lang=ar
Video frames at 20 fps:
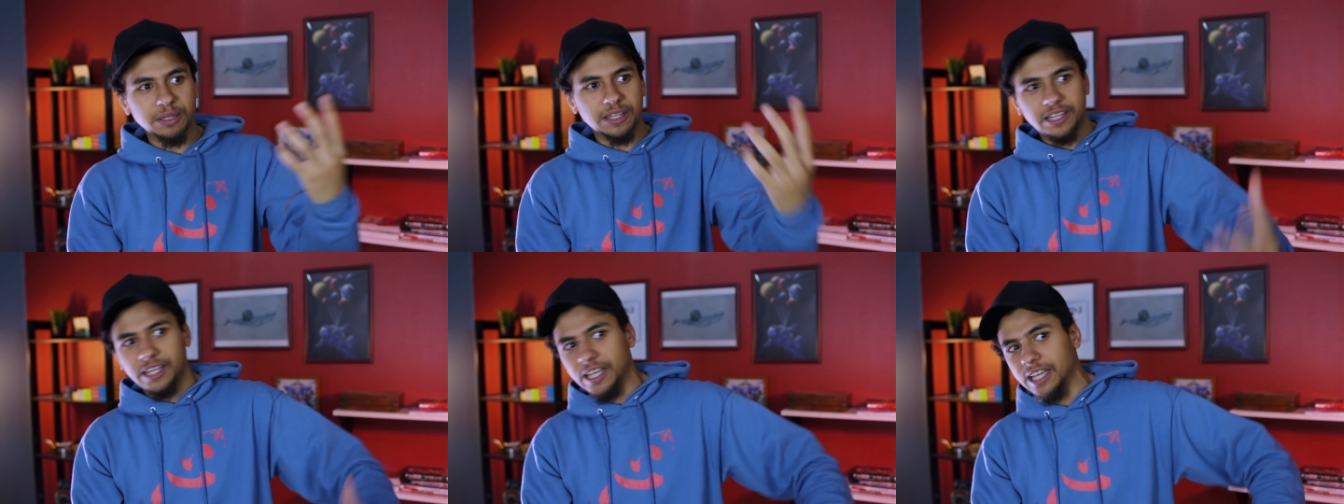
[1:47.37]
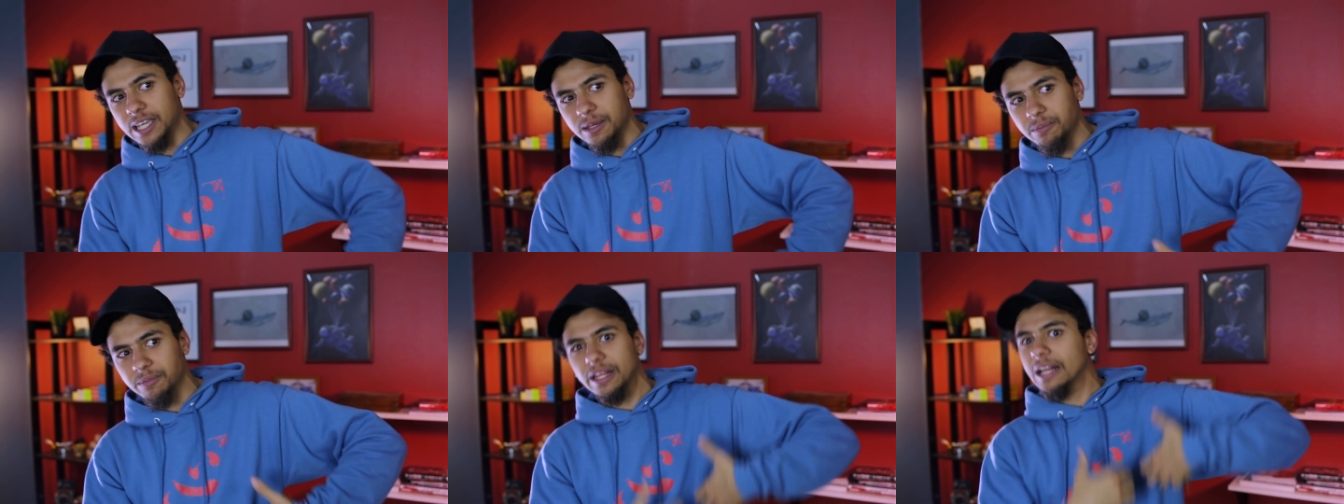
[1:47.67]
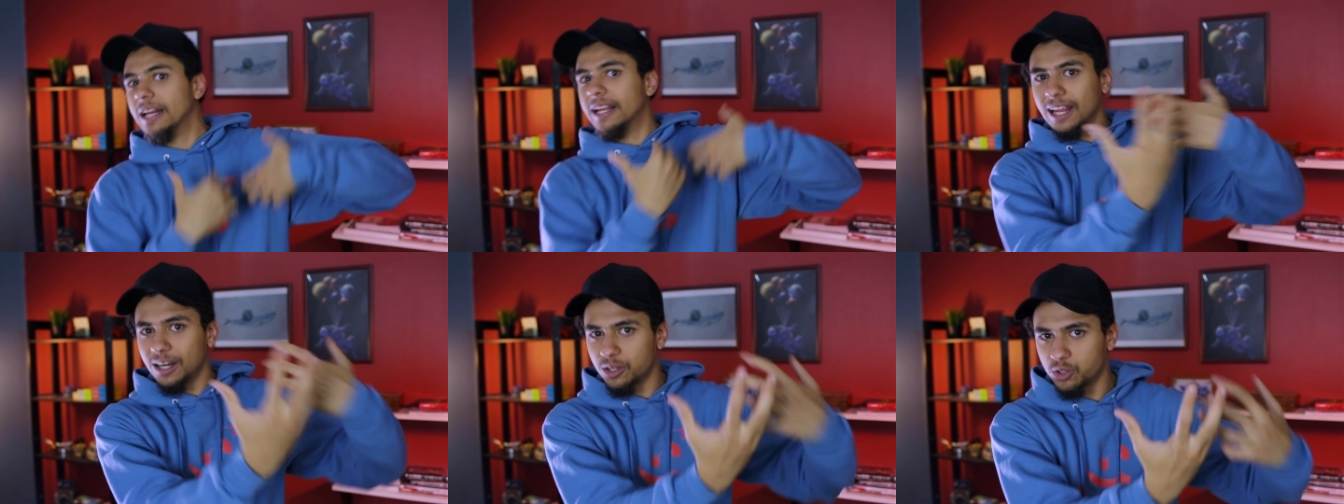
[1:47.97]
بتتحكي من
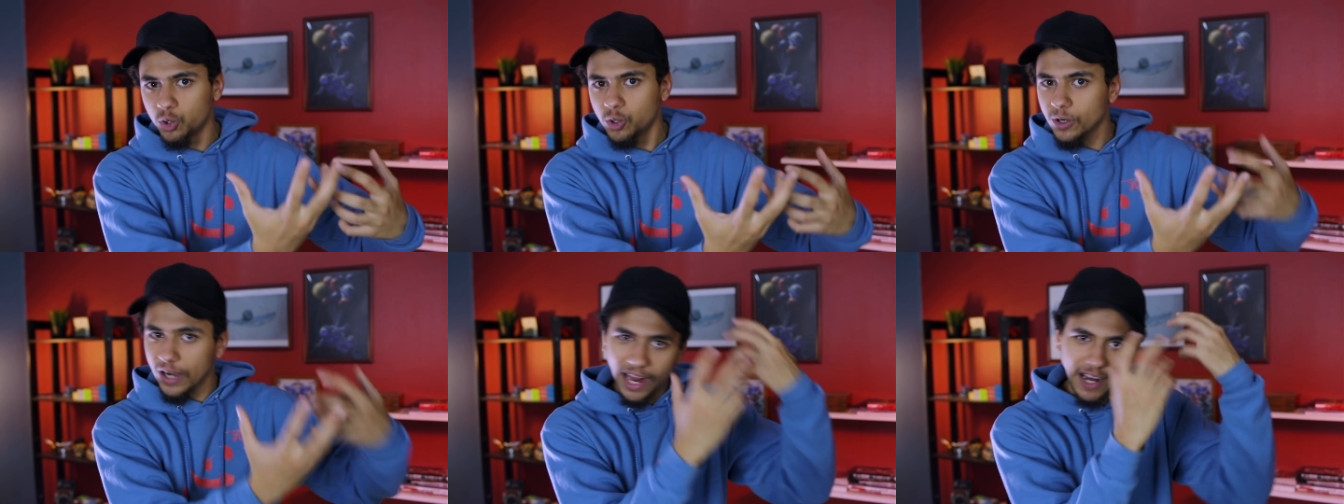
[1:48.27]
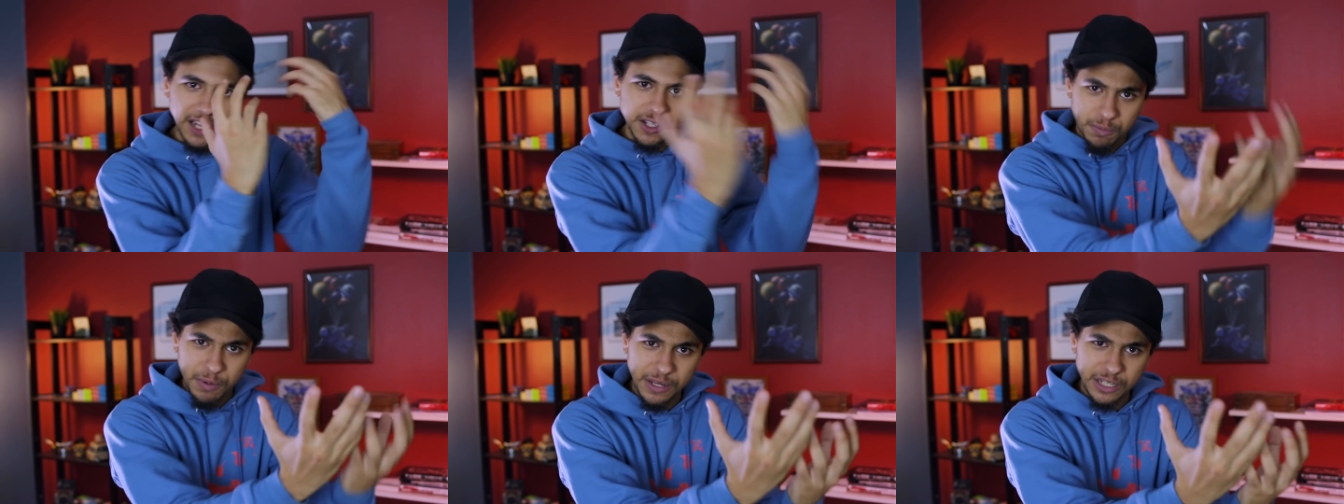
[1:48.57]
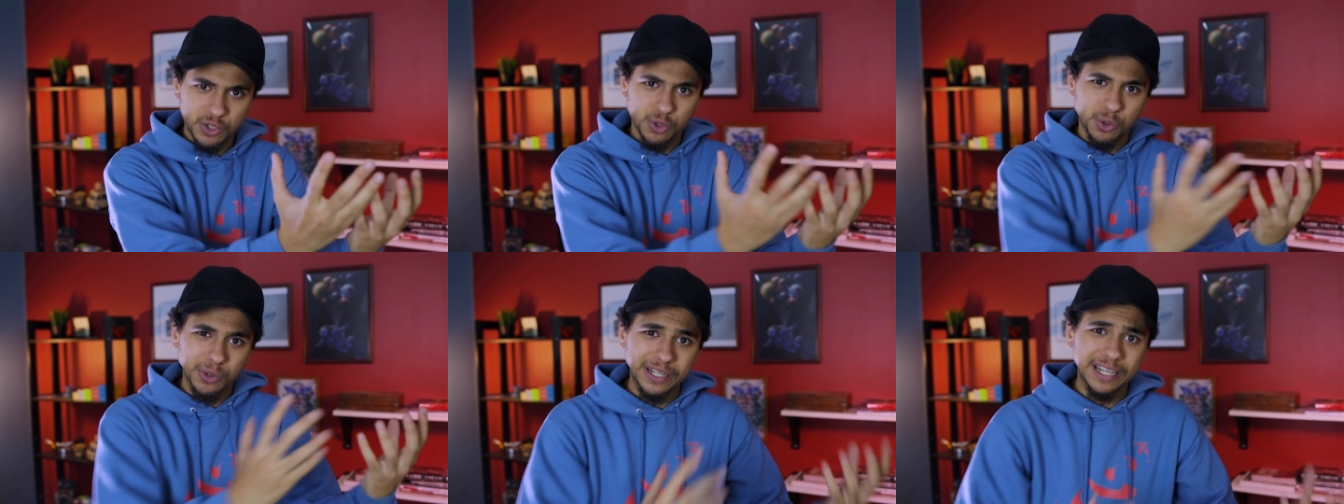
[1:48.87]
الكرتون على
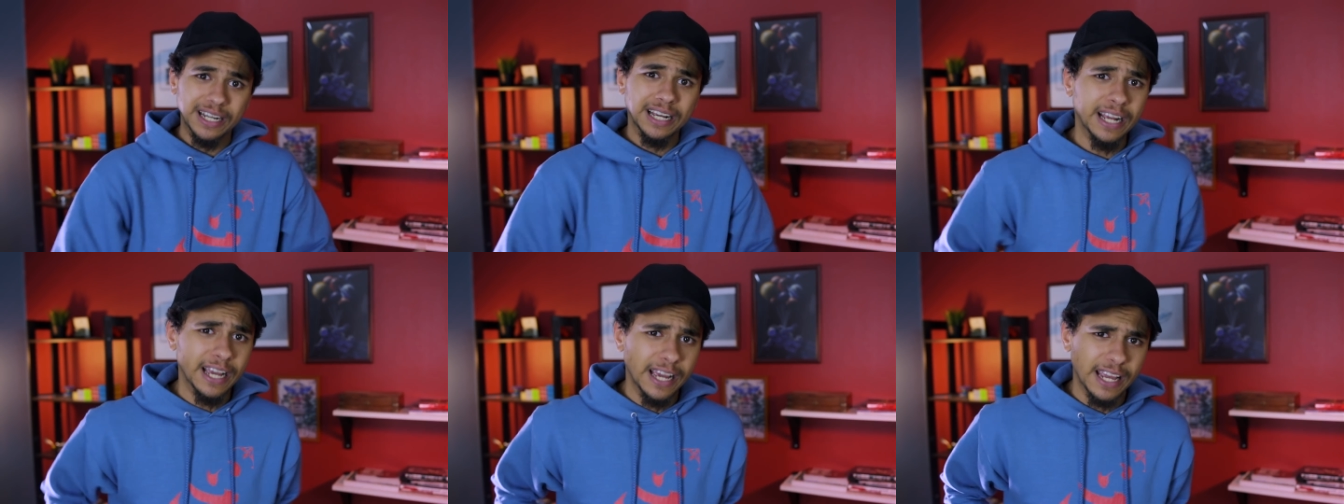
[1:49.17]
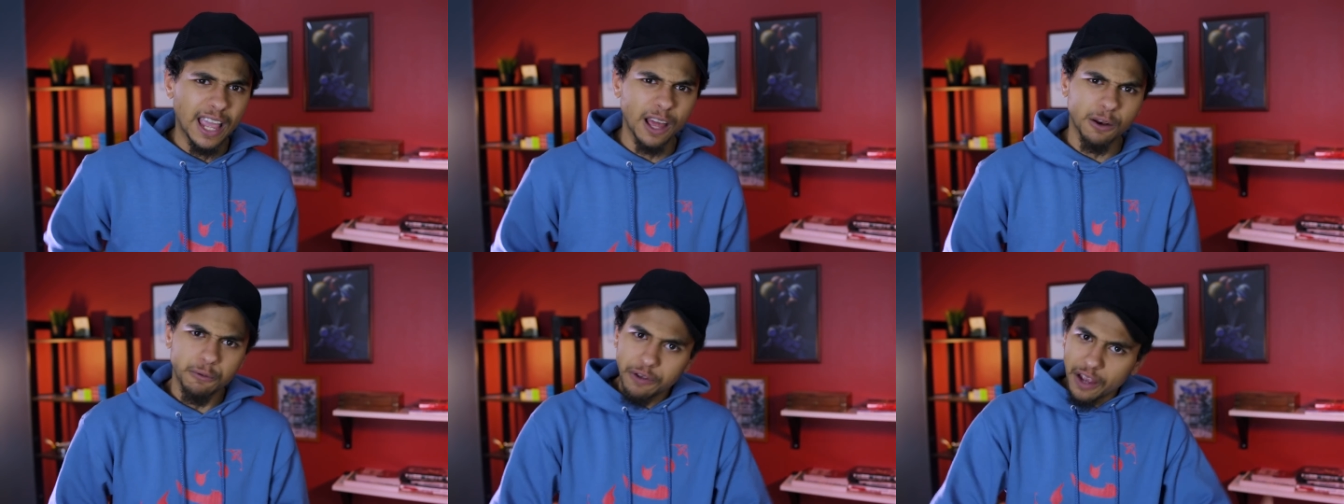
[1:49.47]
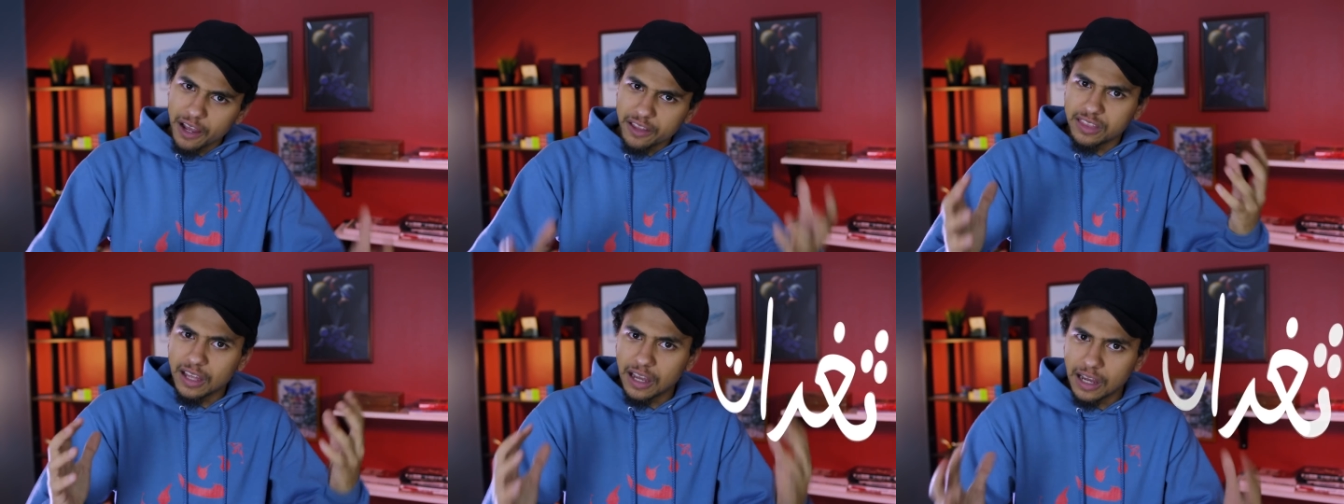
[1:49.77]
سبيس تون كان
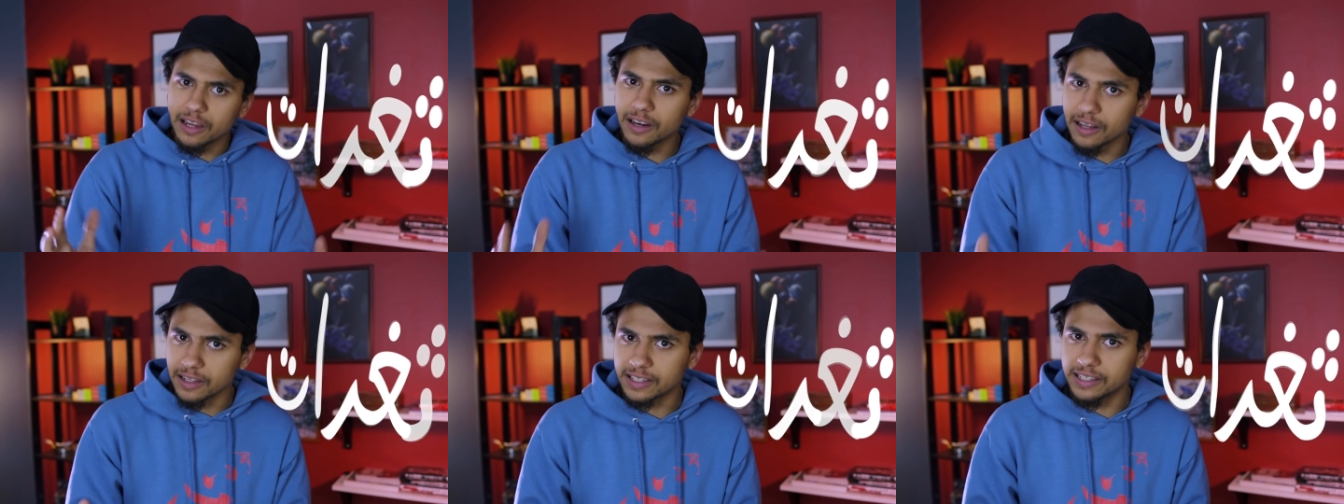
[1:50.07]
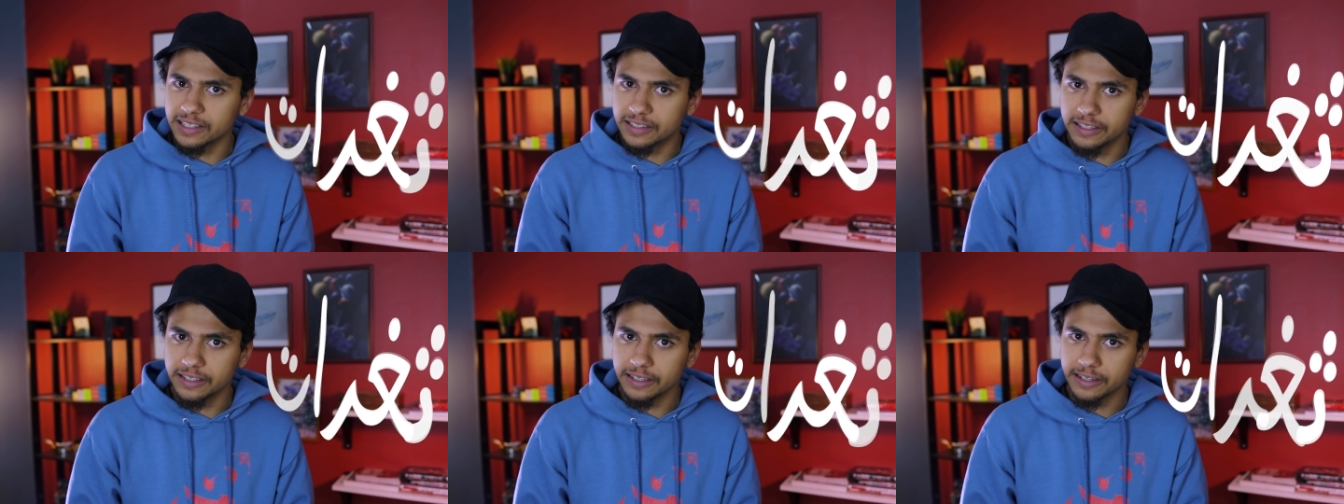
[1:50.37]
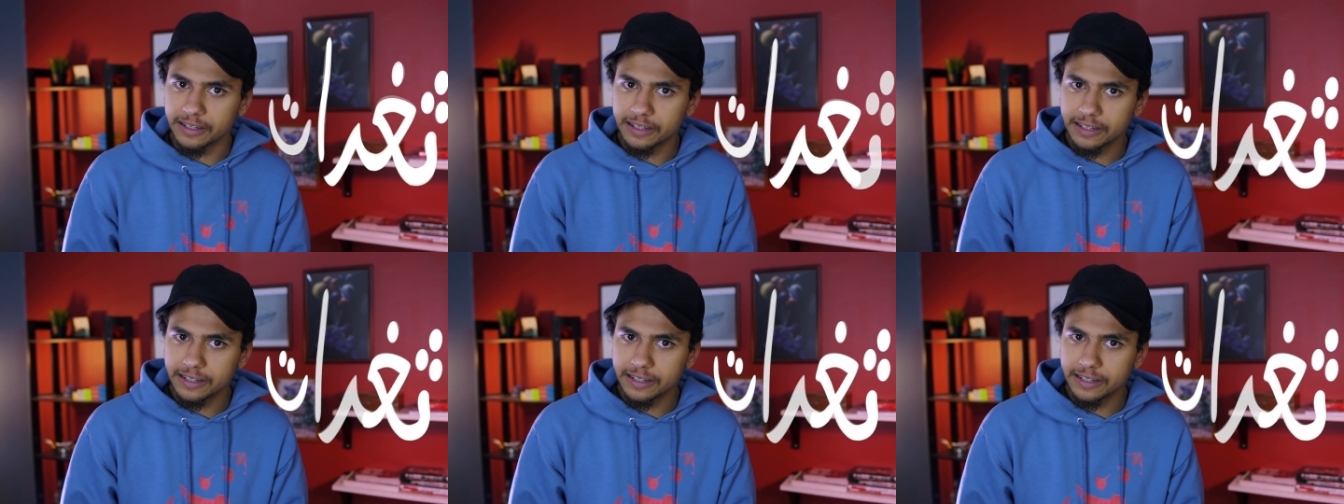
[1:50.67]
فيها ثغرات كتير